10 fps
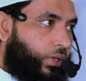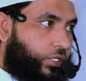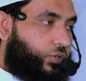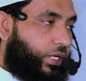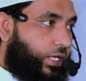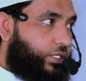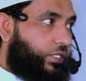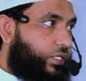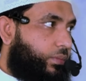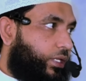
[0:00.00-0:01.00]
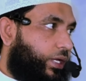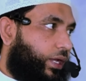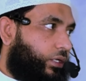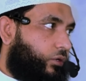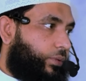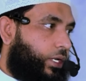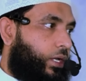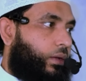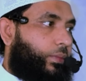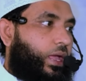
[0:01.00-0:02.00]
এজন্য এই জিনিসটা মাথায় রাখতে হবে
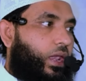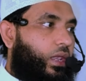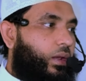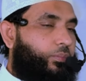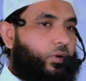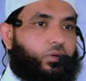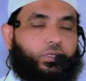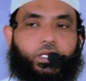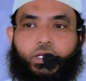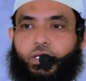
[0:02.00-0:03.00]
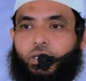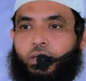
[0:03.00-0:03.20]
মানে আল্লাহর পক্ষ থেকে